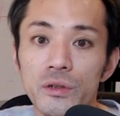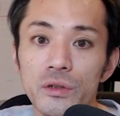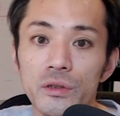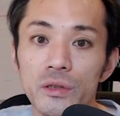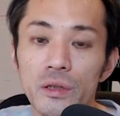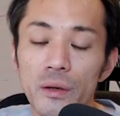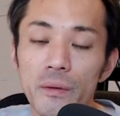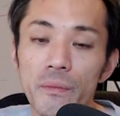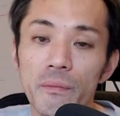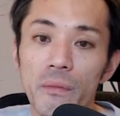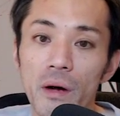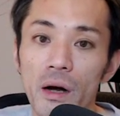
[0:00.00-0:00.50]

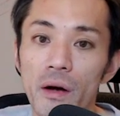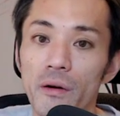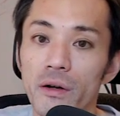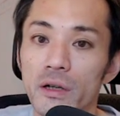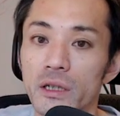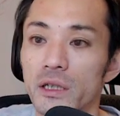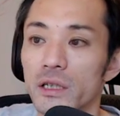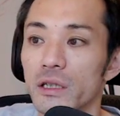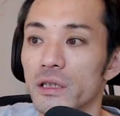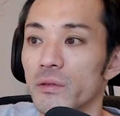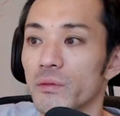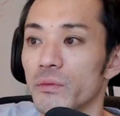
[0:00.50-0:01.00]
で、
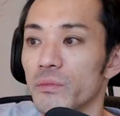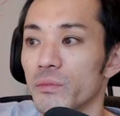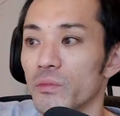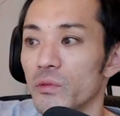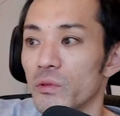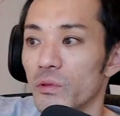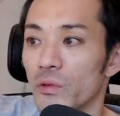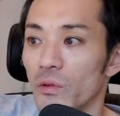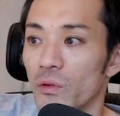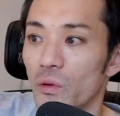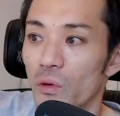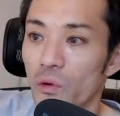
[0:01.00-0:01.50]
周り、
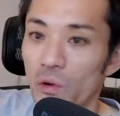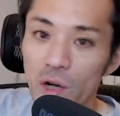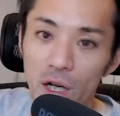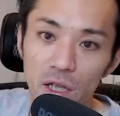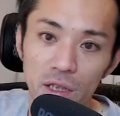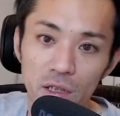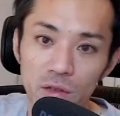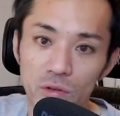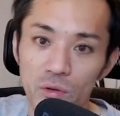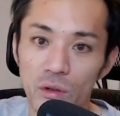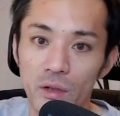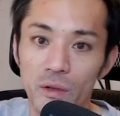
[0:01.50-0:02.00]
もうお
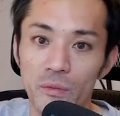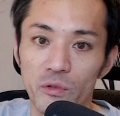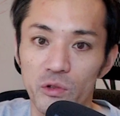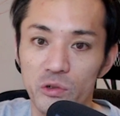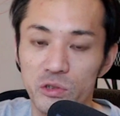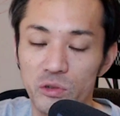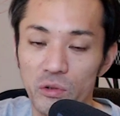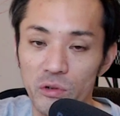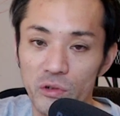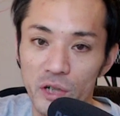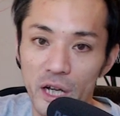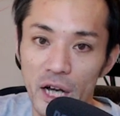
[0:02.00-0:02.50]
金とかも
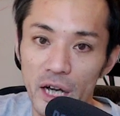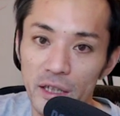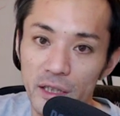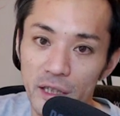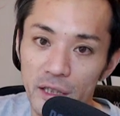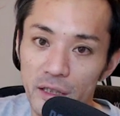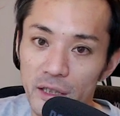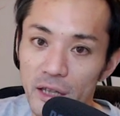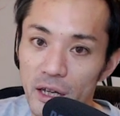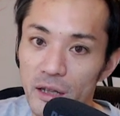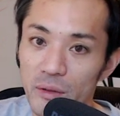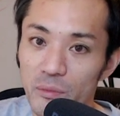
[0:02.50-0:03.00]
そういう概
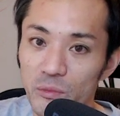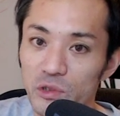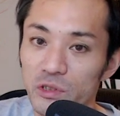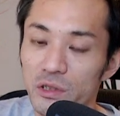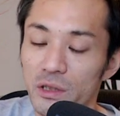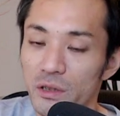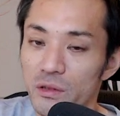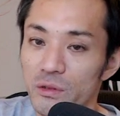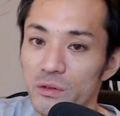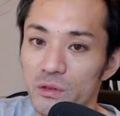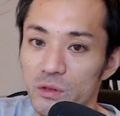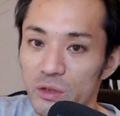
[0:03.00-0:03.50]
念ない。もう
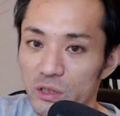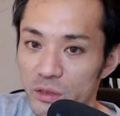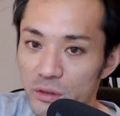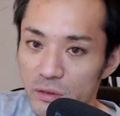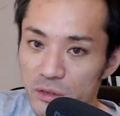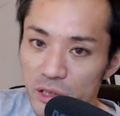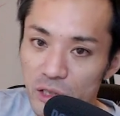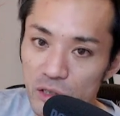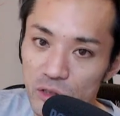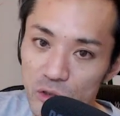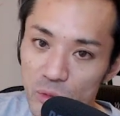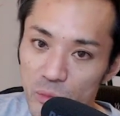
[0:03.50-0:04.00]
戦
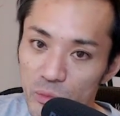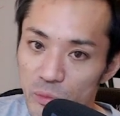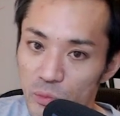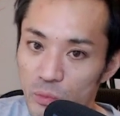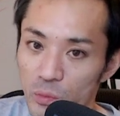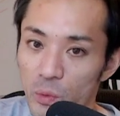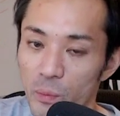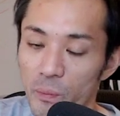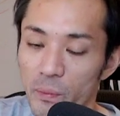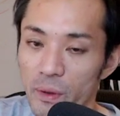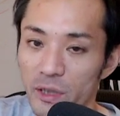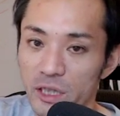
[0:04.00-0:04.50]
争
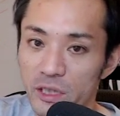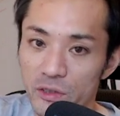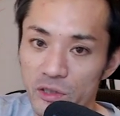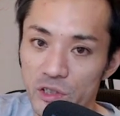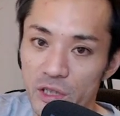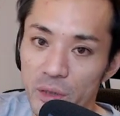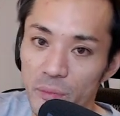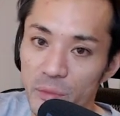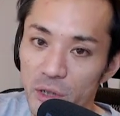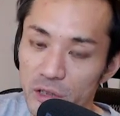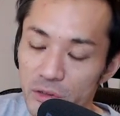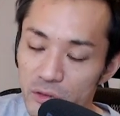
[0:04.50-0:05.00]
勃発
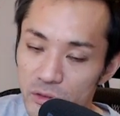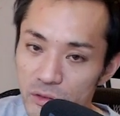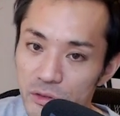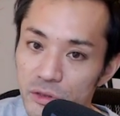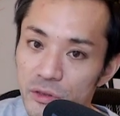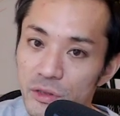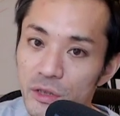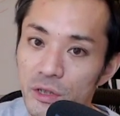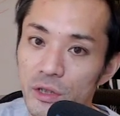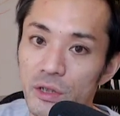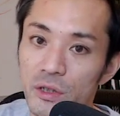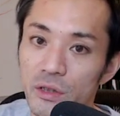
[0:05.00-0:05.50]
してま
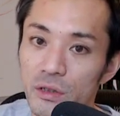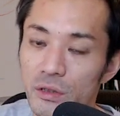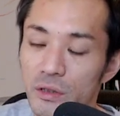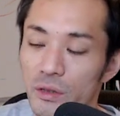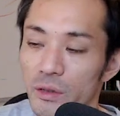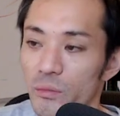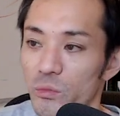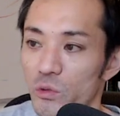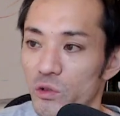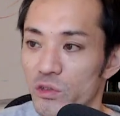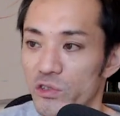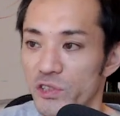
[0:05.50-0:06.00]
す。
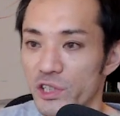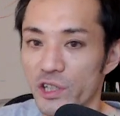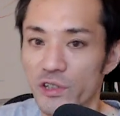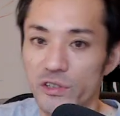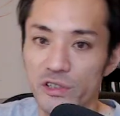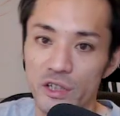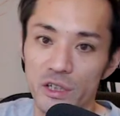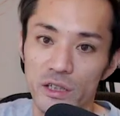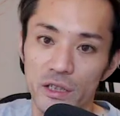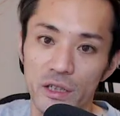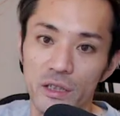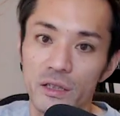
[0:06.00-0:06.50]
で、もぐちゃ
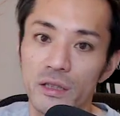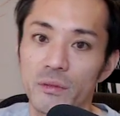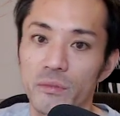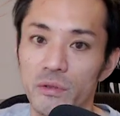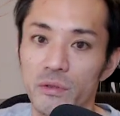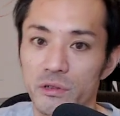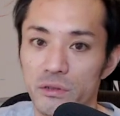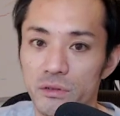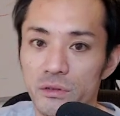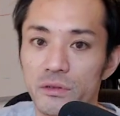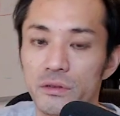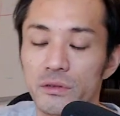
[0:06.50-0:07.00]
ぐちゃになって
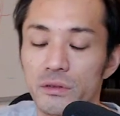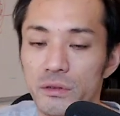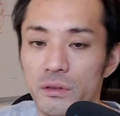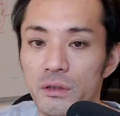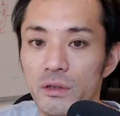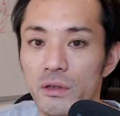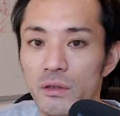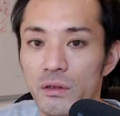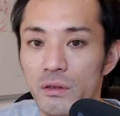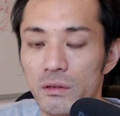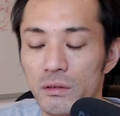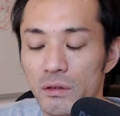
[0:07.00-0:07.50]
ます。
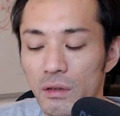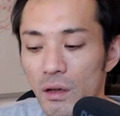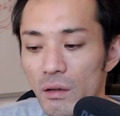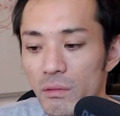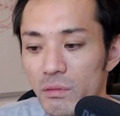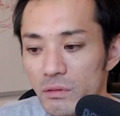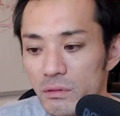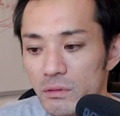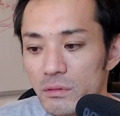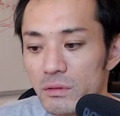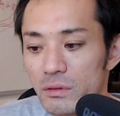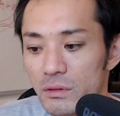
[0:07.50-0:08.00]
多
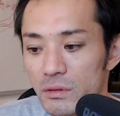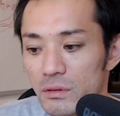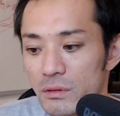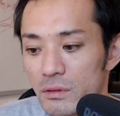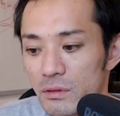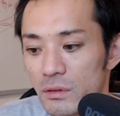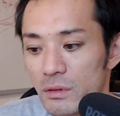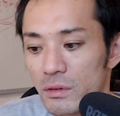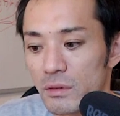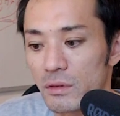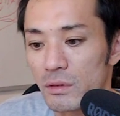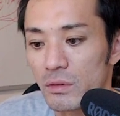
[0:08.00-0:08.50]
分、
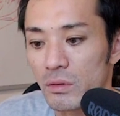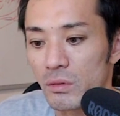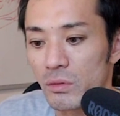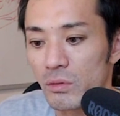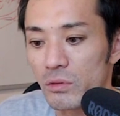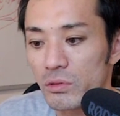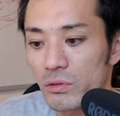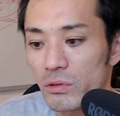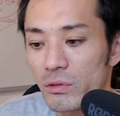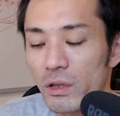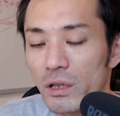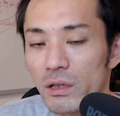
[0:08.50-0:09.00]

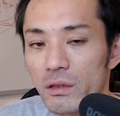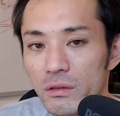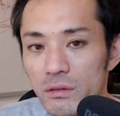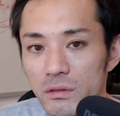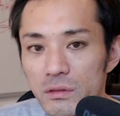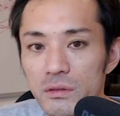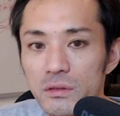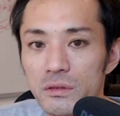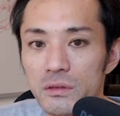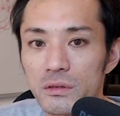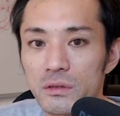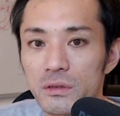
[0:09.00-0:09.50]
おそら
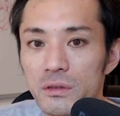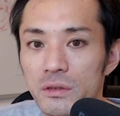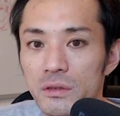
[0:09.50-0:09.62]
く、